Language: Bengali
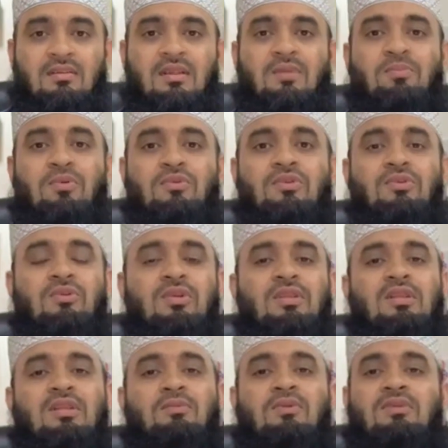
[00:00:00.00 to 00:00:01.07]
তার প্রত্যুত্তরে
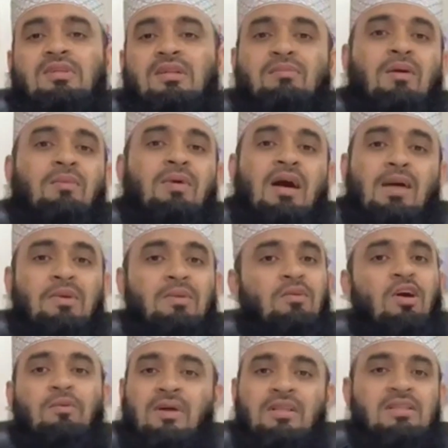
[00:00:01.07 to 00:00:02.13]
তিনি বলেছিলেন বাবা আমি
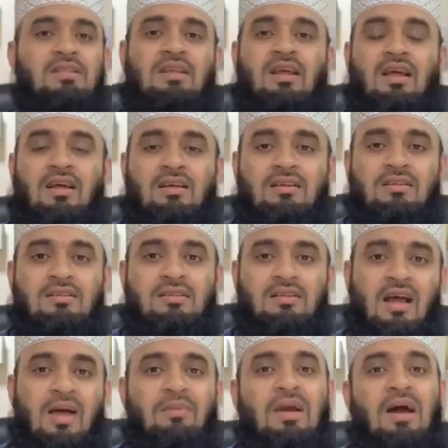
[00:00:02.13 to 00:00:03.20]
ভয় পাচ্ছি না
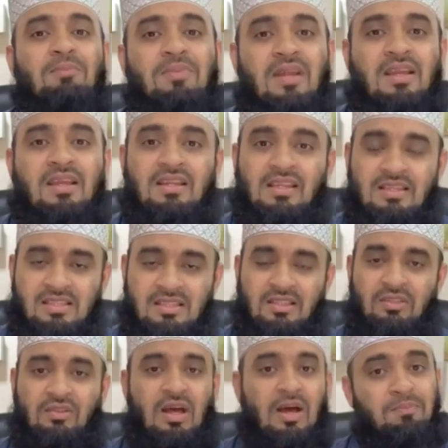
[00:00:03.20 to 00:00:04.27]
আমি আপনাকে নিয়ে
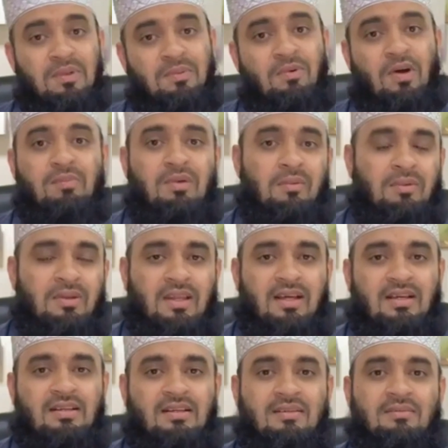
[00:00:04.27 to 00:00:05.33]
চিন্তিত আপনি ভয় পাবেন না
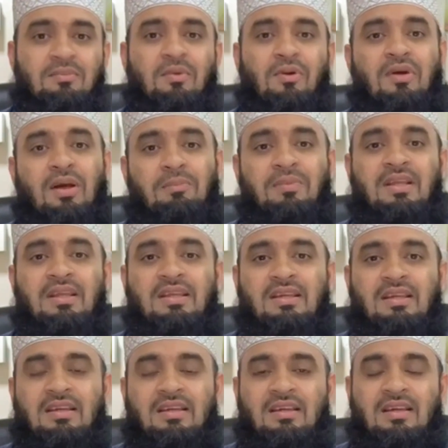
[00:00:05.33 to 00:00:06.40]
বরং আপনি
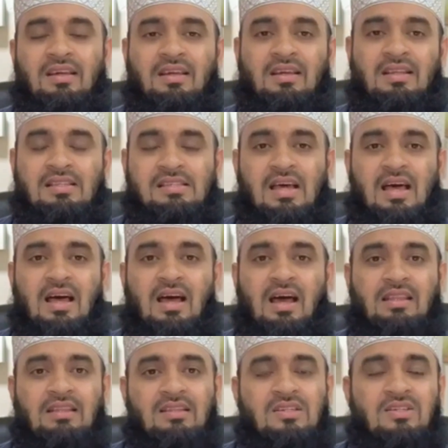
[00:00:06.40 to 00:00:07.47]
যা
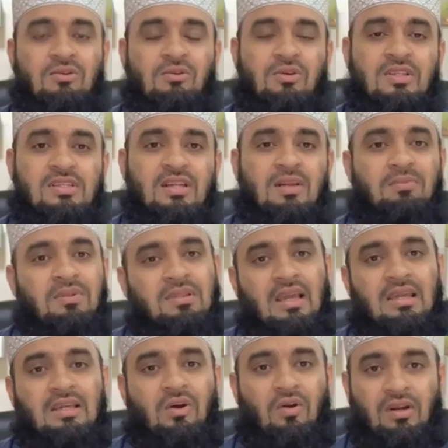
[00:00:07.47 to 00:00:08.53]
আদিষ্ট হয়েছেন আপনি
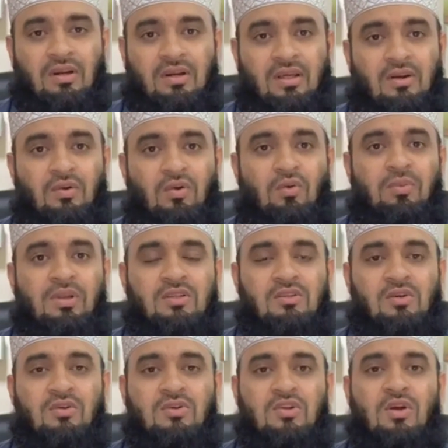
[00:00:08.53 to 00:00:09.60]
তাই করেন কারণ নবীরা
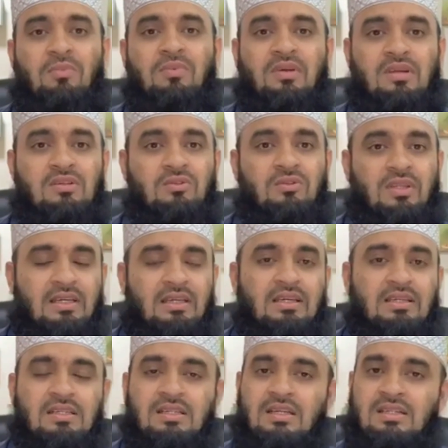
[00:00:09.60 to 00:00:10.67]
যখন স্বপ্নে কিছু দেখে
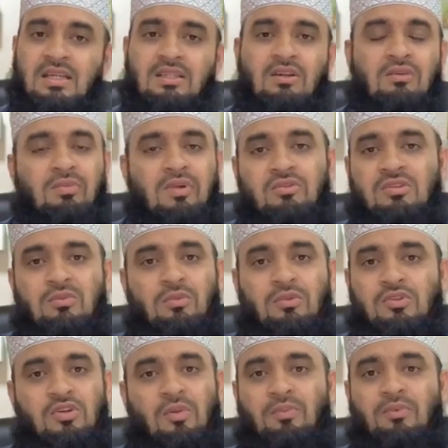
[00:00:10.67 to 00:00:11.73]
সেটা সাধারণ মানুষের মতো
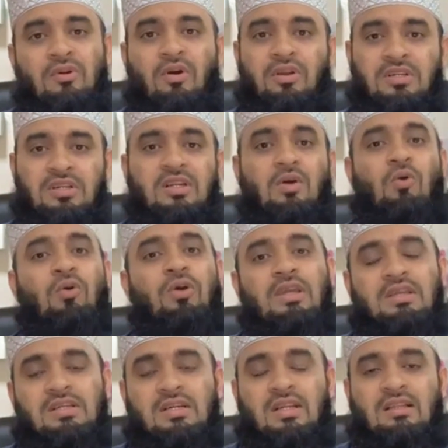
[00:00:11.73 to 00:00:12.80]
স্বপ্ন নয় সেটা অভি
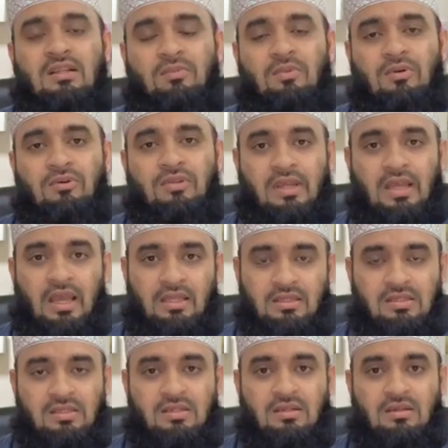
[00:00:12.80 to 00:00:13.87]
সেটা আল্লাহর পক্ষ থেকে আদেশ